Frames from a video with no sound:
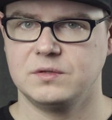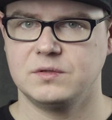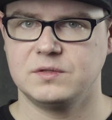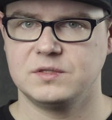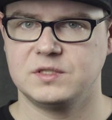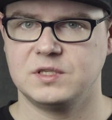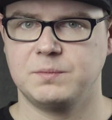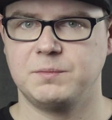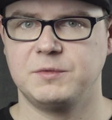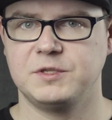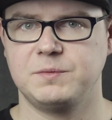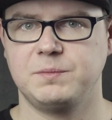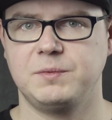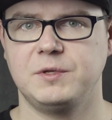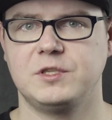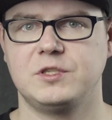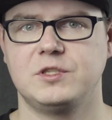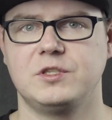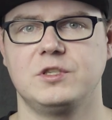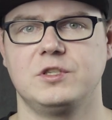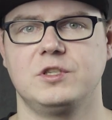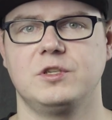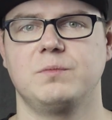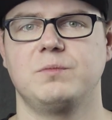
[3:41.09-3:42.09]

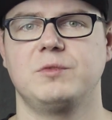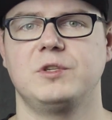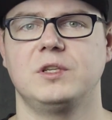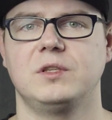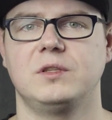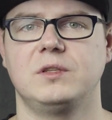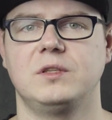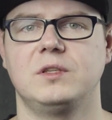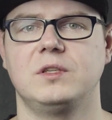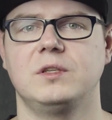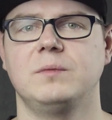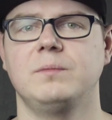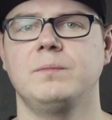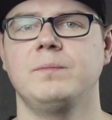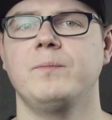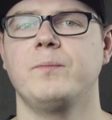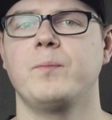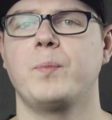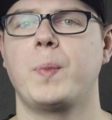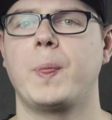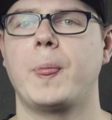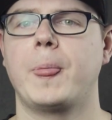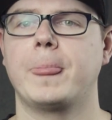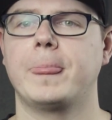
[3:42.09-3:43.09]
Zabezpieczcie się przed tym,
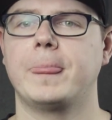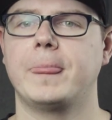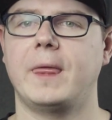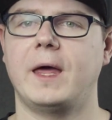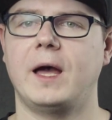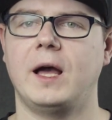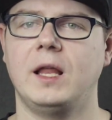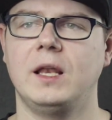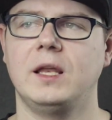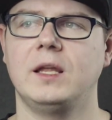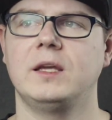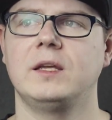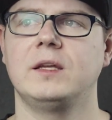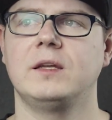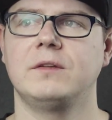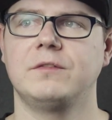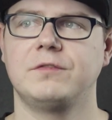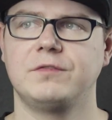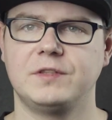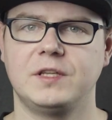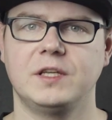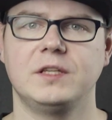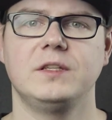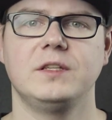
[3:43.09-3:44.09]
ale
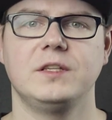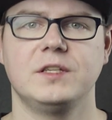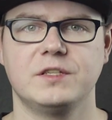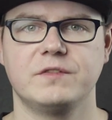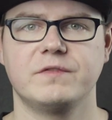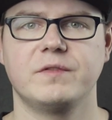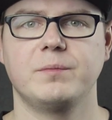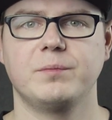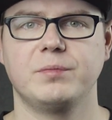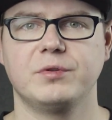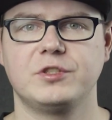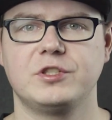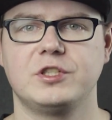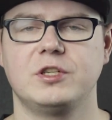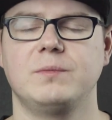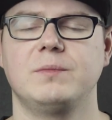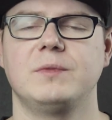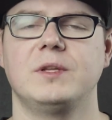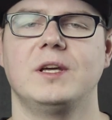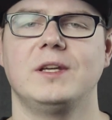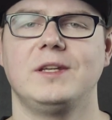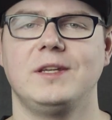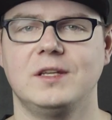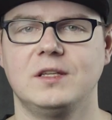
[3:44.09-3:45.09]
wtedy jest Wam
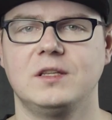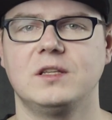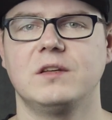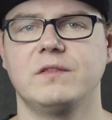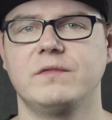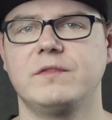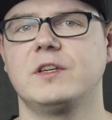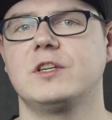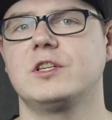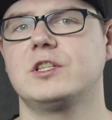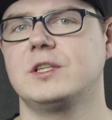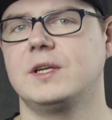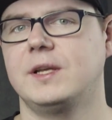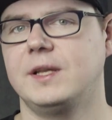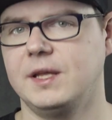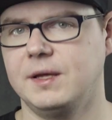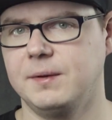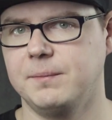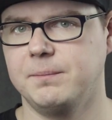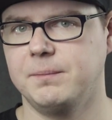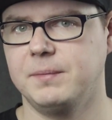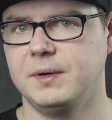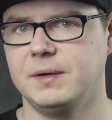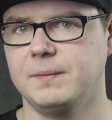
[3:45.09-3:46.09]
potrzebna jedna większa
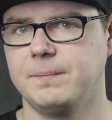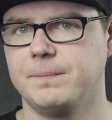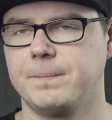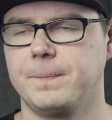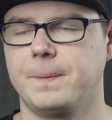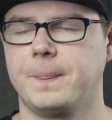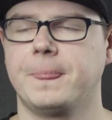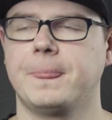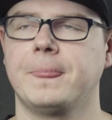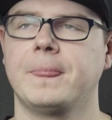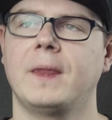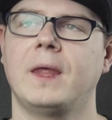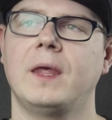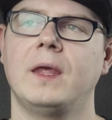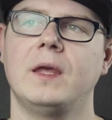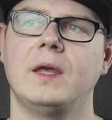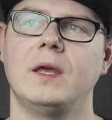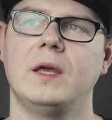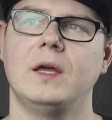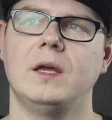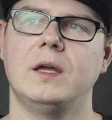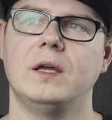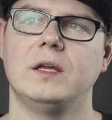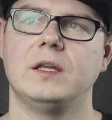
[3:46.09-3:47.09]
lampa.
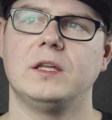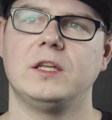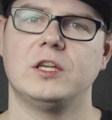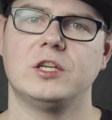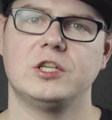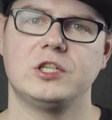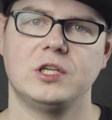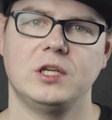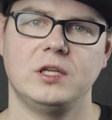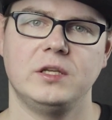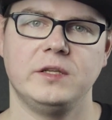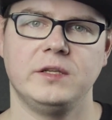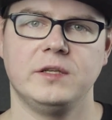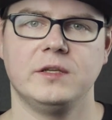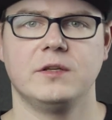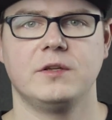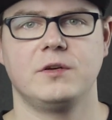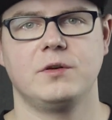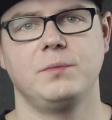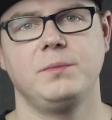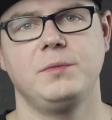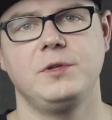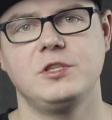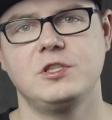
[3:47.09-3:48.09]
Jeżeli
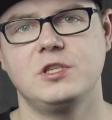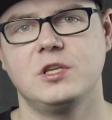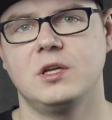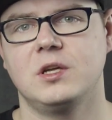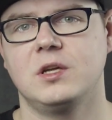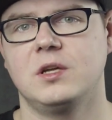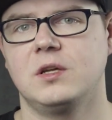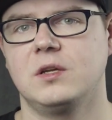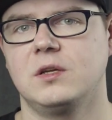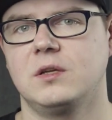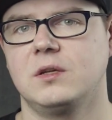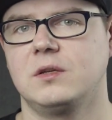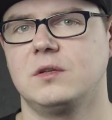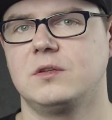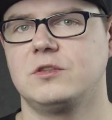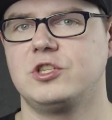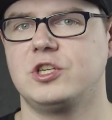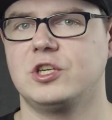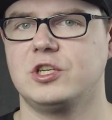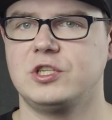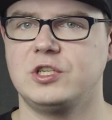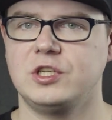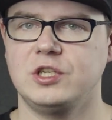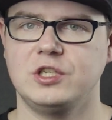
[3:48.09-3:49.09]
robicie
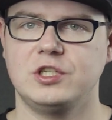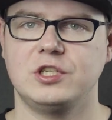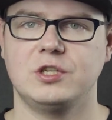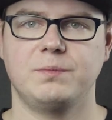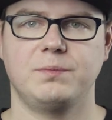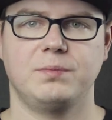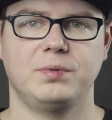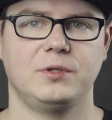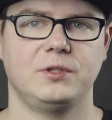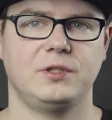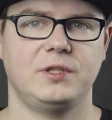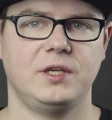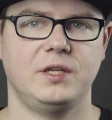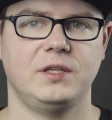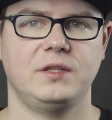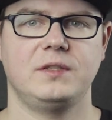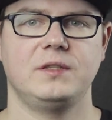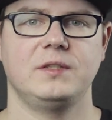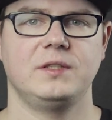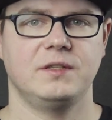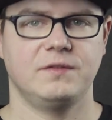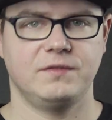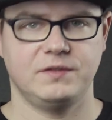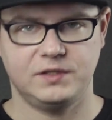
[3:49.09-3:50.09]
ciaśniejsze
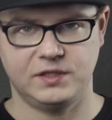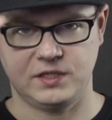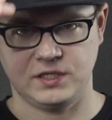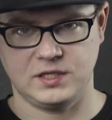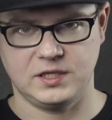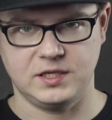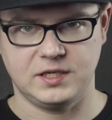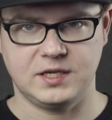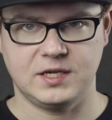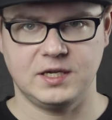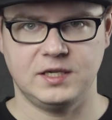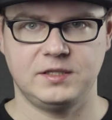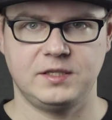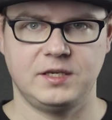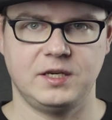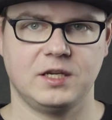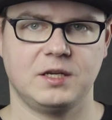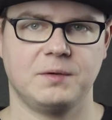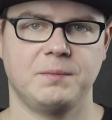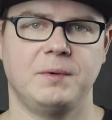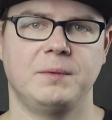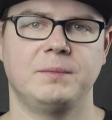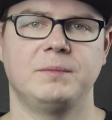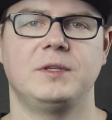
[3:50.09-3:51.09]
portrety, nawet taki kadr
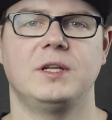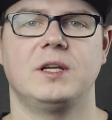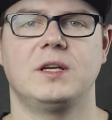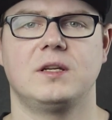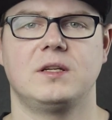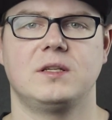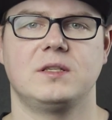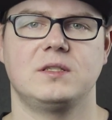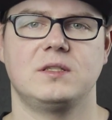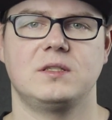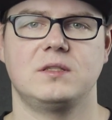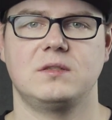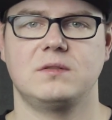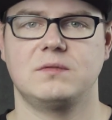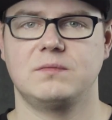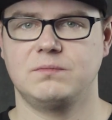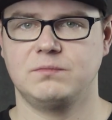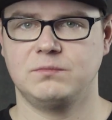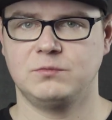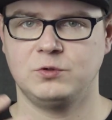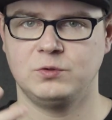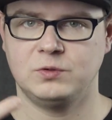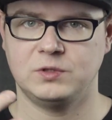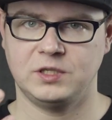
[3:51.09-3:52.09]
jak mam teraz
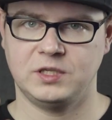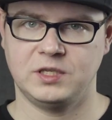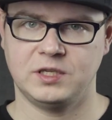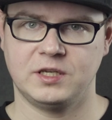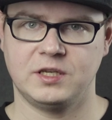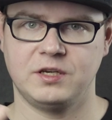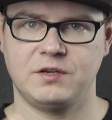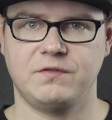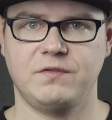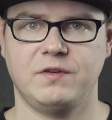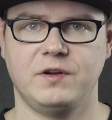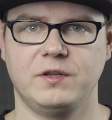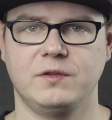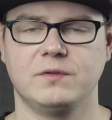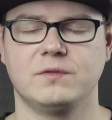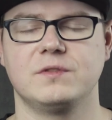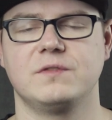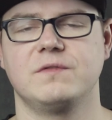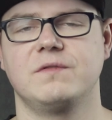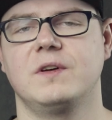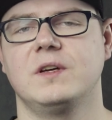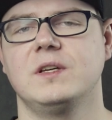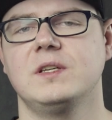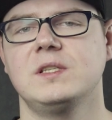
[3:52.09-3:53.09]
tutaj
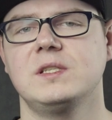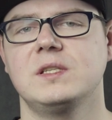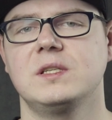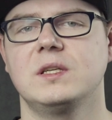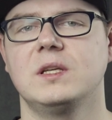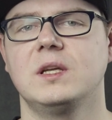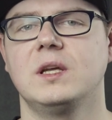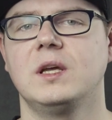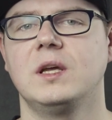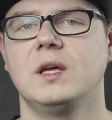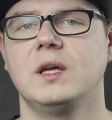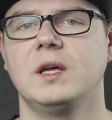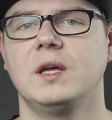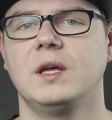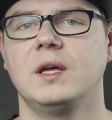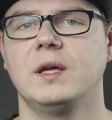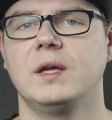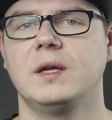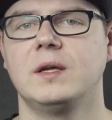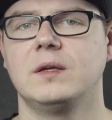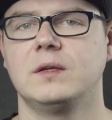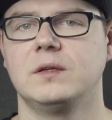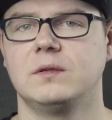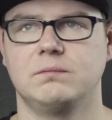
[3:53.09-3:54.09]
nagrywając Was,
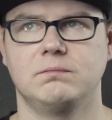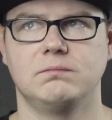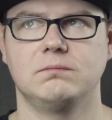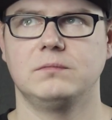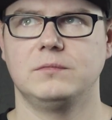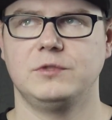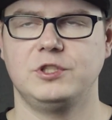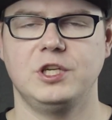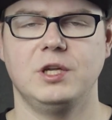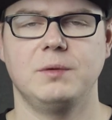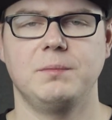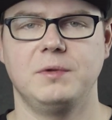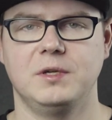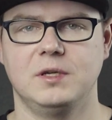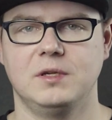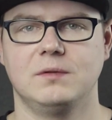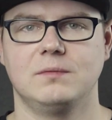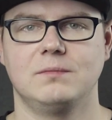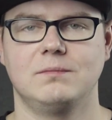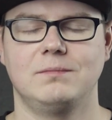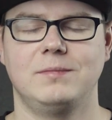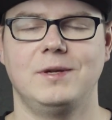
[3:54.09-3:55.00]
siebie,